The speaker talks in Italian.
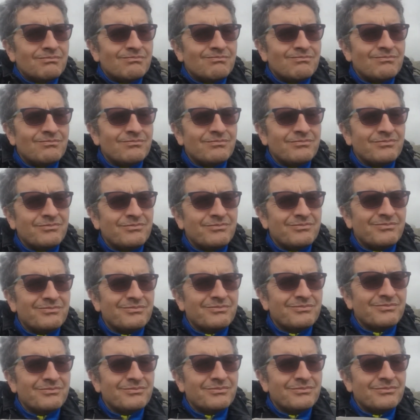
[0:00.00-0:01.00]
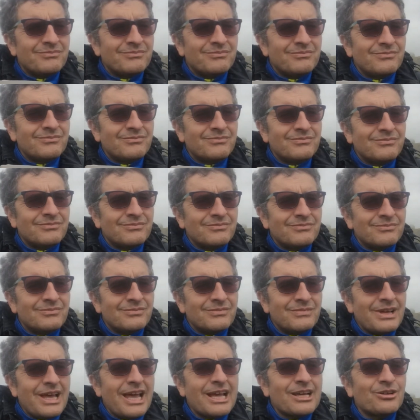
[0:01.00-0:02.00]

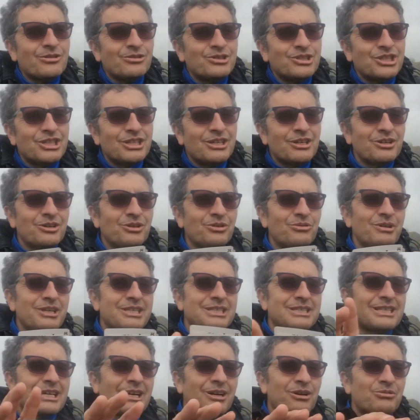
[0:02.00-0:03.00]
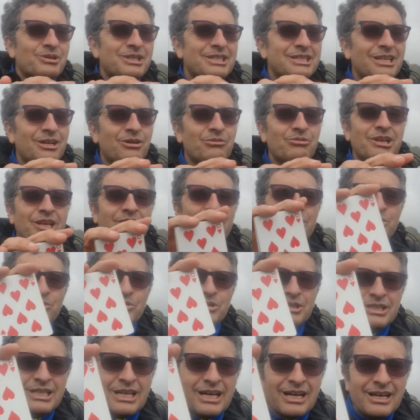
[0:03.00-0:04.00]
Mm. Eccoci, questa, questa è quella
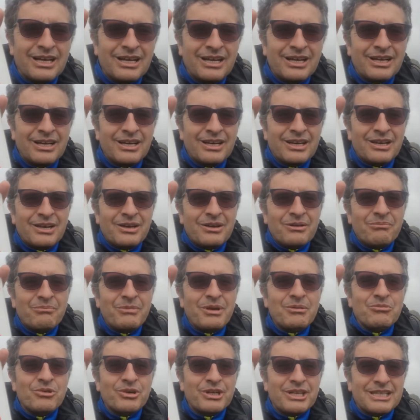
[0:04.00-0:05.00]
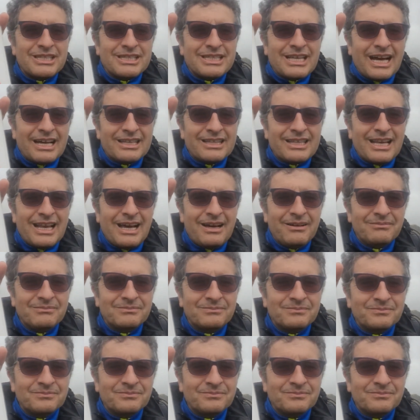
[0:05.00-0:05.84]
giusta. Memorizzatela.